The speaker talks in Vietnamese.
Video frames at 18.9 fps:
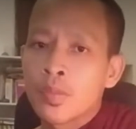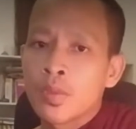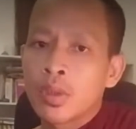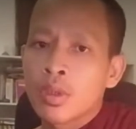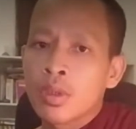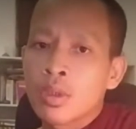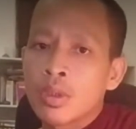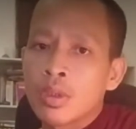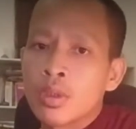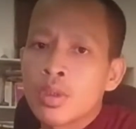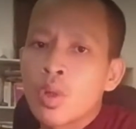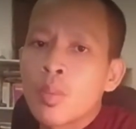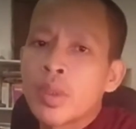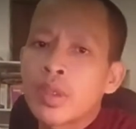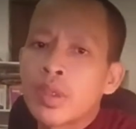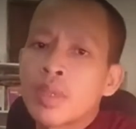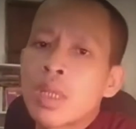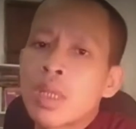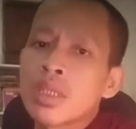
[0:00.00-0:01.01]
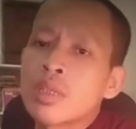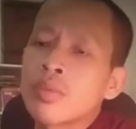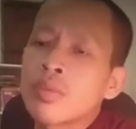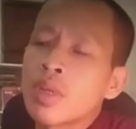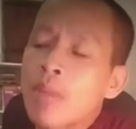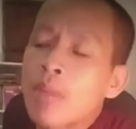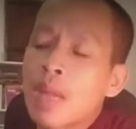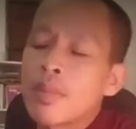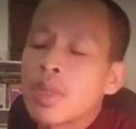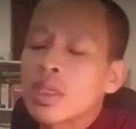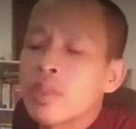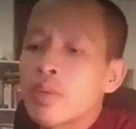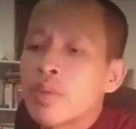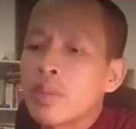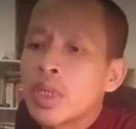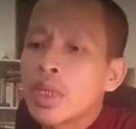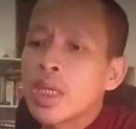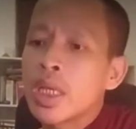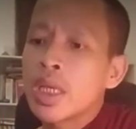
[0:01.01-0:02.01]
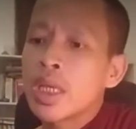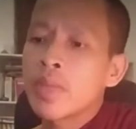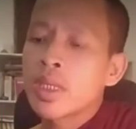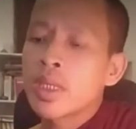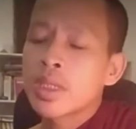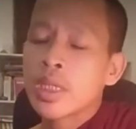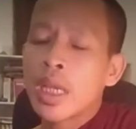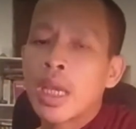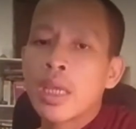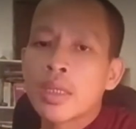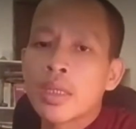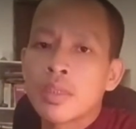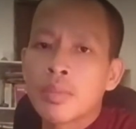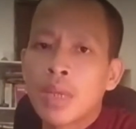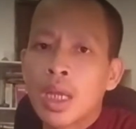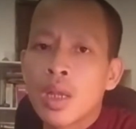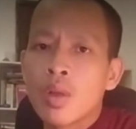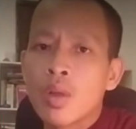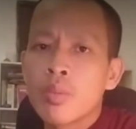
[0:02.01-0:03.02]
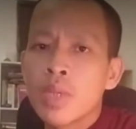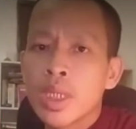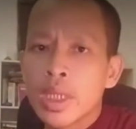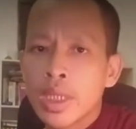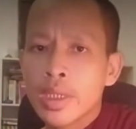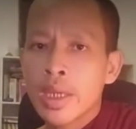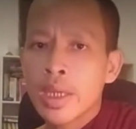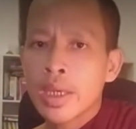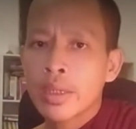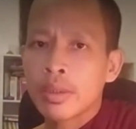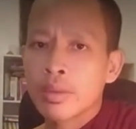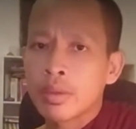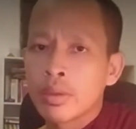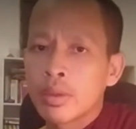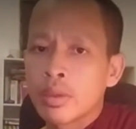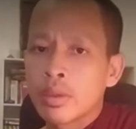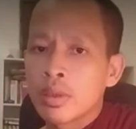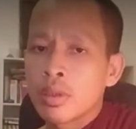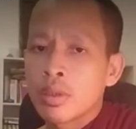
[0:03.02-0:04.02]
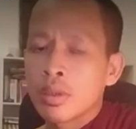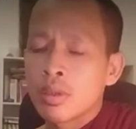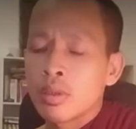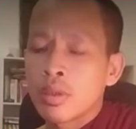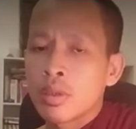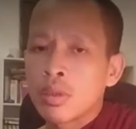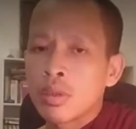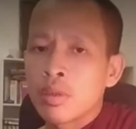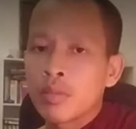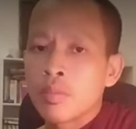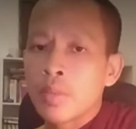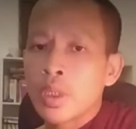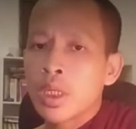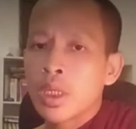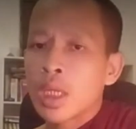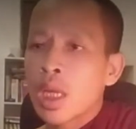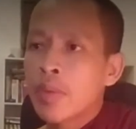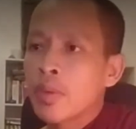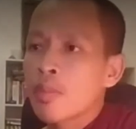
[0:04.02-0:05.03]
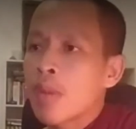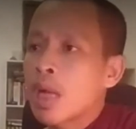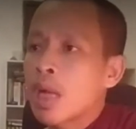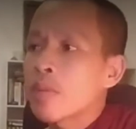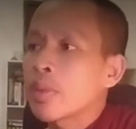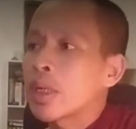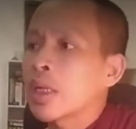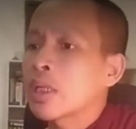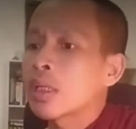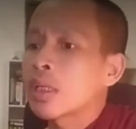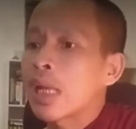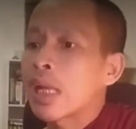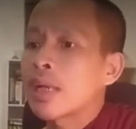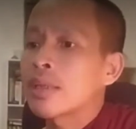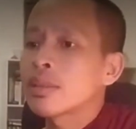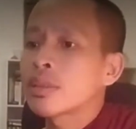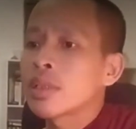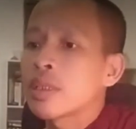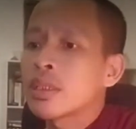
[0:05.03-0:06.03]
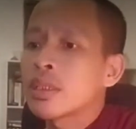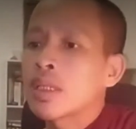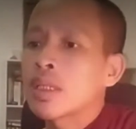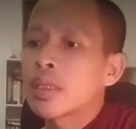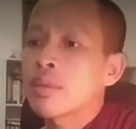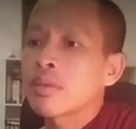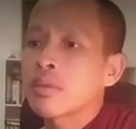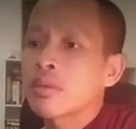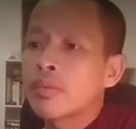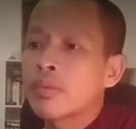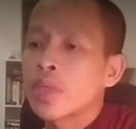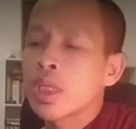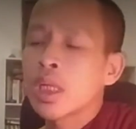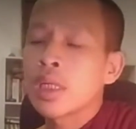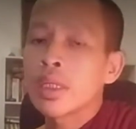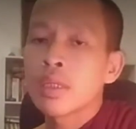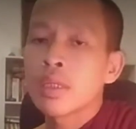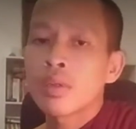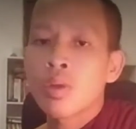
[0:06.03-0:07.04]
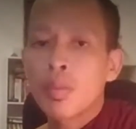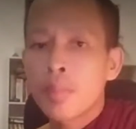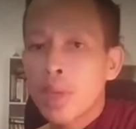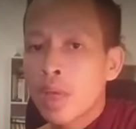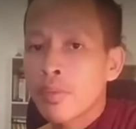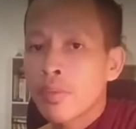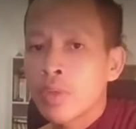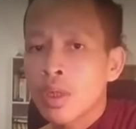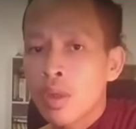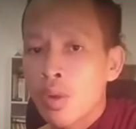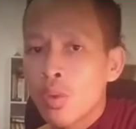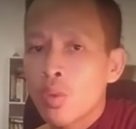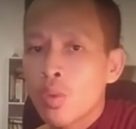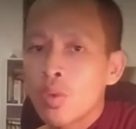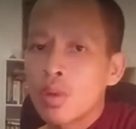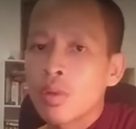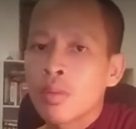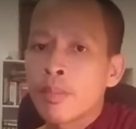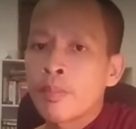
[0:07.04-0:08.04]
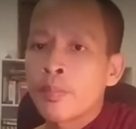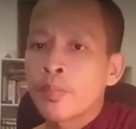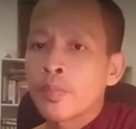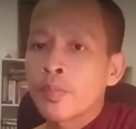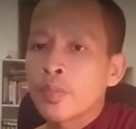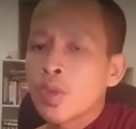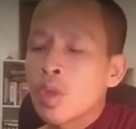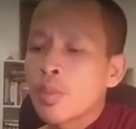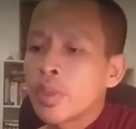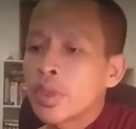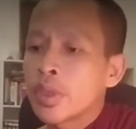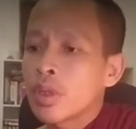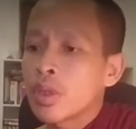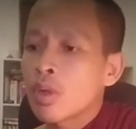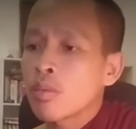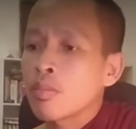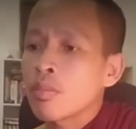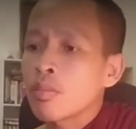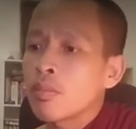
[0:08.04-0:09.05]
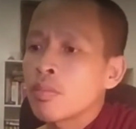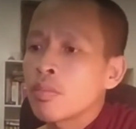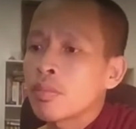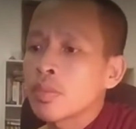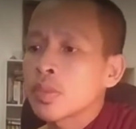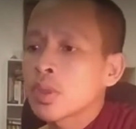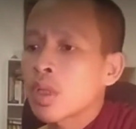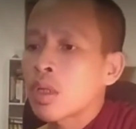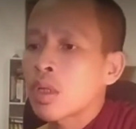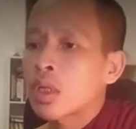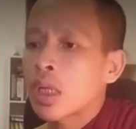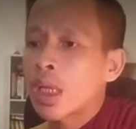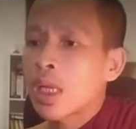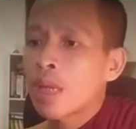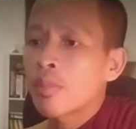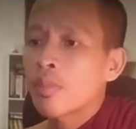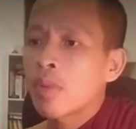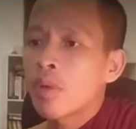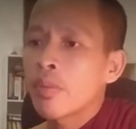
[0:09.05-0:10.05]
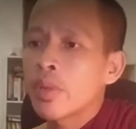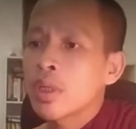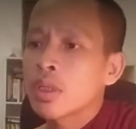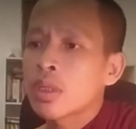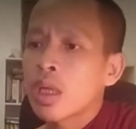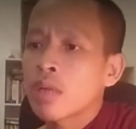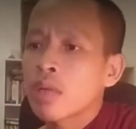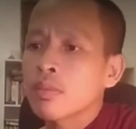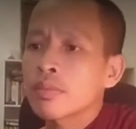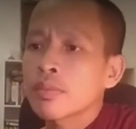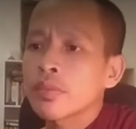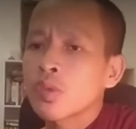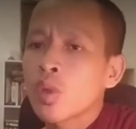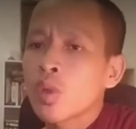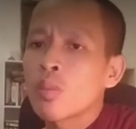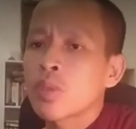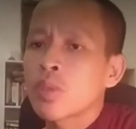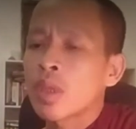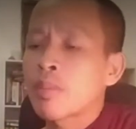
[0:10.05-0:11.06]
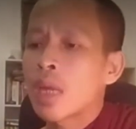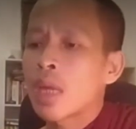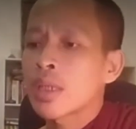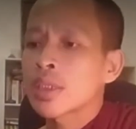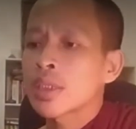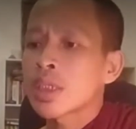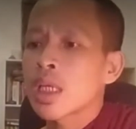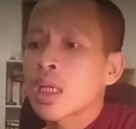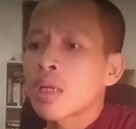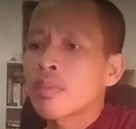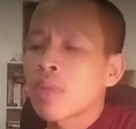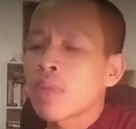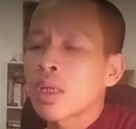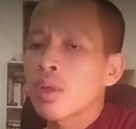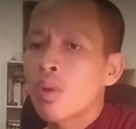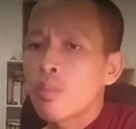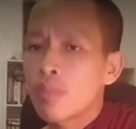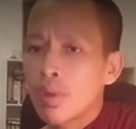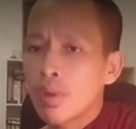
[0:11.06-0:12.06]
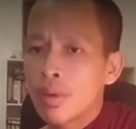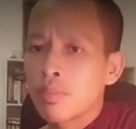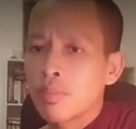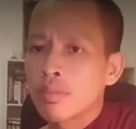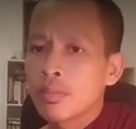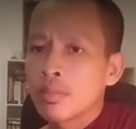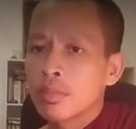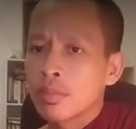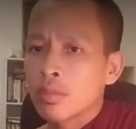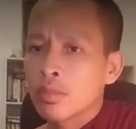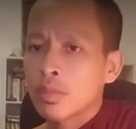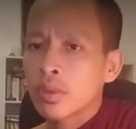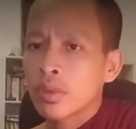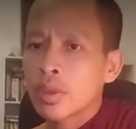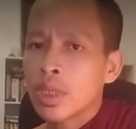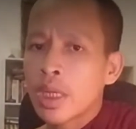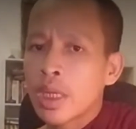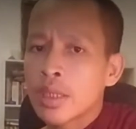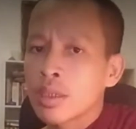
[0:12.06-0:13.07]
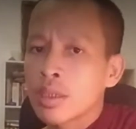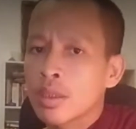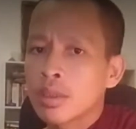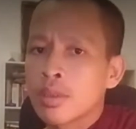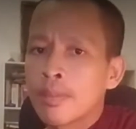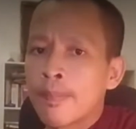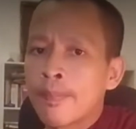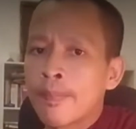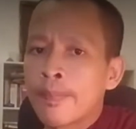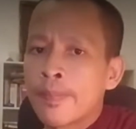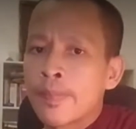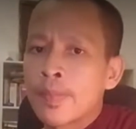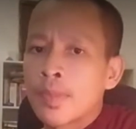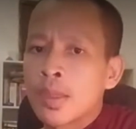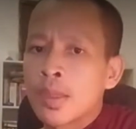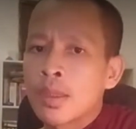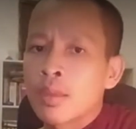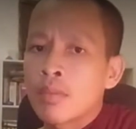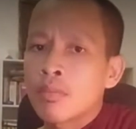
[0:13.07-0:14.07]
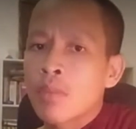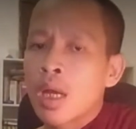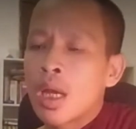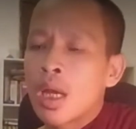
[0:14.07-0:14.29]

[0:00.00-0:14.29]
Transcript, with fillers: nhưng mà sân bay chỉ vượt bay nó chỉ vượt miền đây mấy sky má của miền đây đây về nào bị bạo này là ứng tới nó việc clear nó có bè về cầu đó vì giống toàn hà bảo vệ cái thằng xôm tại bàn chặn mà đồm nó thay đó bán tại